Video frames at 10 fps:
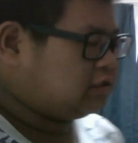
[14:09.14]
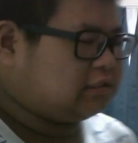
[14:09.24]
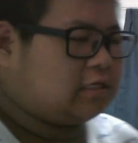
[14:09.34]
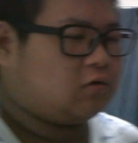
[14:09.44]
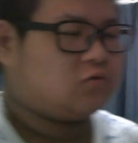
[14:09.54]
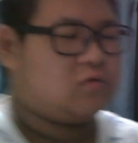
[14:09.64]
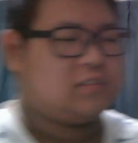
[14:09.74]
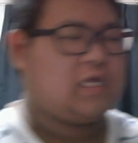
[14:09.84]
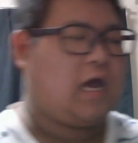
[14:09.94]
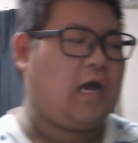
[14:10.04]
てることに
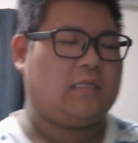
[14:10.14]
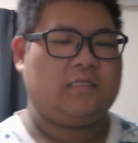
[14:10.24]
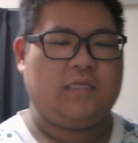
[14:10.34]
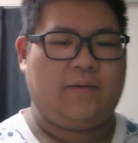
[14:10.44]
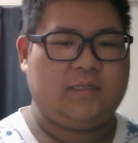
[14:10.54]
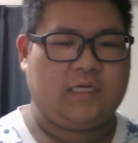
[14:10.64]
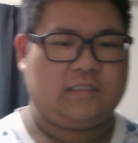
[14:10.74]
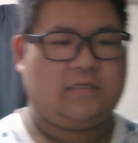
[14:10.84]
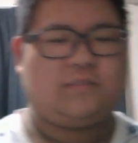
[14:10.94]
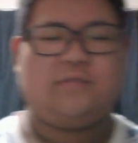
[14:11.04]
して、あーって言ってやめた
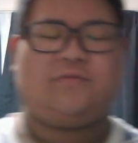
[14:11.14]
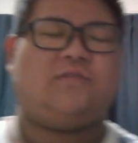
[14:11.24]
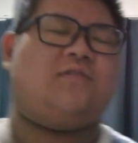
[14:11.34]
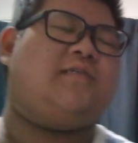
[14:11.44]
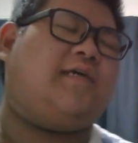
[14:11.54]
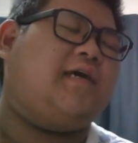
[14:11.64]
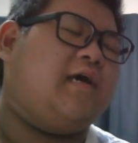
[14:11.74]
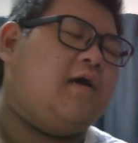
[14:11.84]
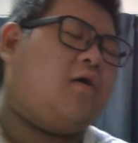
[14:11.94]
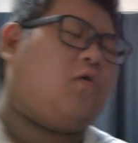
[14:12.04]
んじゃなくて、普通に、
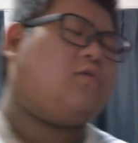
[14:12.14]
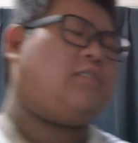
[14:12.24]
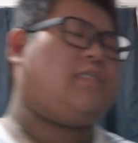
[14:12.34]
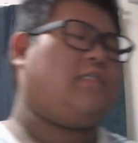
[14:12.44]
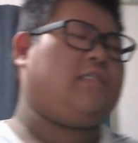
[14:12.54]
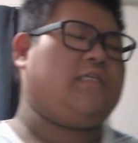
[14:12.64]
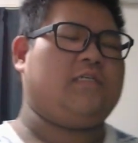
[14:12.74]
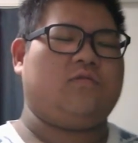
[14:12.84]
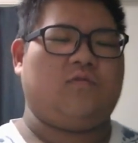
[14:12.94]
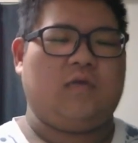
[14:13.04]
ほじりすぎ
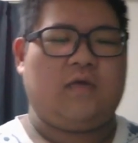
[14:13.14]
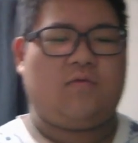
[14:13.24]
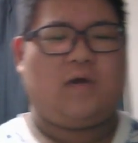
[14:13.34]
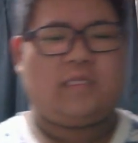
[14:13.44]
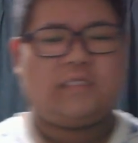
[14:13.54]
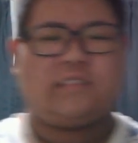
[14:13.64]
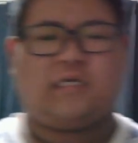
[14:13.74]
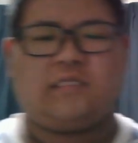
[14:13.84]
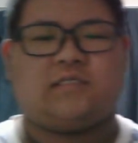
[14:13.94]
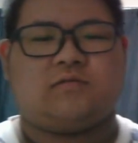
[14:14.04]
るとね、あの、鼻血
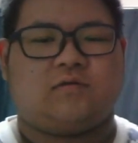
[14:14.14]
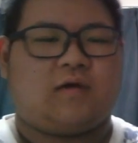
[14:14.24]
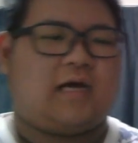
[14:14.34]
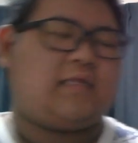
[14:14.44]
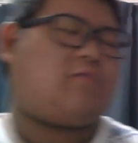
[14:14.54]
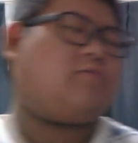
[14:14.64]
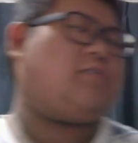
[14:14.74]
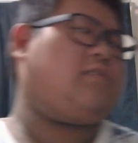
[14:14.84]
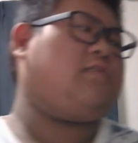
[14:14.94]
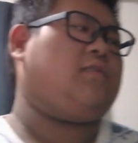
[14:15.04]
が出ちゃうんで、俺、鼻ほ
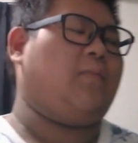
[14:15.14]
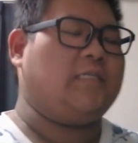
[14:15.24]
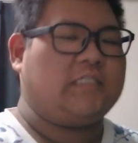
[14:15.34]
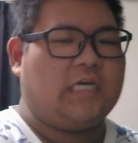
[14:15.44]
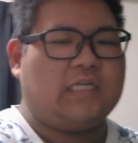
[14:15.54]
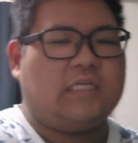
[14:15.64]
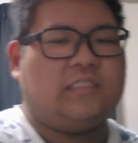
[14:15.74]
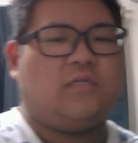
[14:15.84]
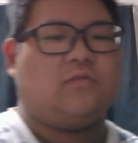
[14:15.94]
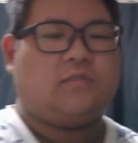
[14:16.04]
じりすぎてめちゃくちゃ鼻
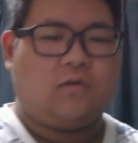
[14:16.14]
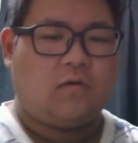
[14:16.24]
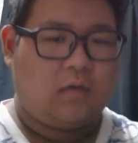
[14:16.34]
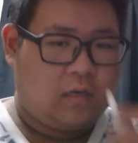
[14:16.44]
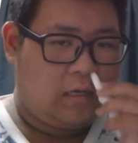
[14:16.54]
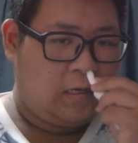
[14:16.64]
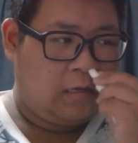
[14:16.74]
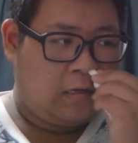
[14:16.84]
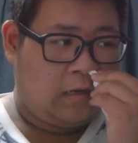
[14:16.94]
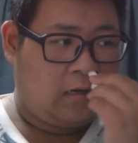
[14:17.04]
血出るんですよ。
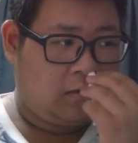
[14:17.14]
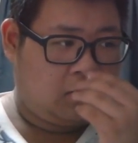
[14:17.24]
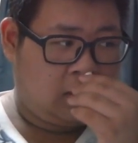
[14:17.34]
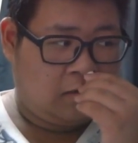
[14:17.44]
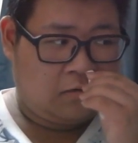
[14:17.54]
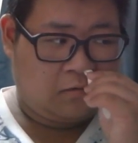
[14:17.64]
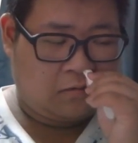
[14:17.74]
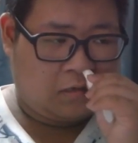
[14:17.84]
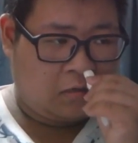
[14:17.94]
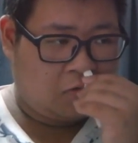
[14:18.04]
あの
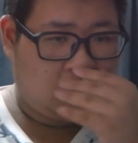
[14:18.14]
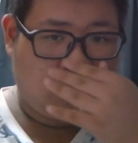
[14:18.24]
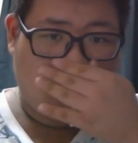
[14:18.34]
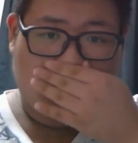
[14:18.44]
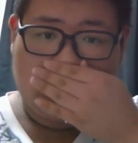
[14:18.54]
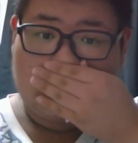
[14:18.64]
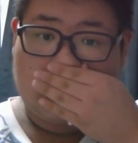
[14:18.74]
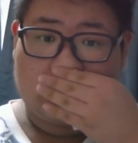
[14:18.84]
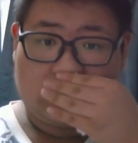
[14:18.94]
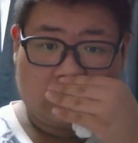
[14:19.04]
ね、結構もう結
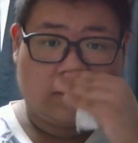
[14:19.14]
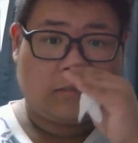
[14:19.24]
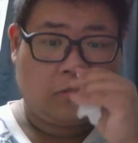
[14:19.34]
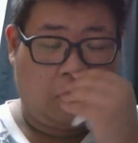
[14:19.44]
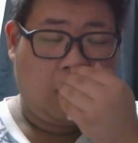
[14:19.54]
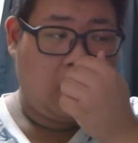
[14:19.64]
構な年ですよ。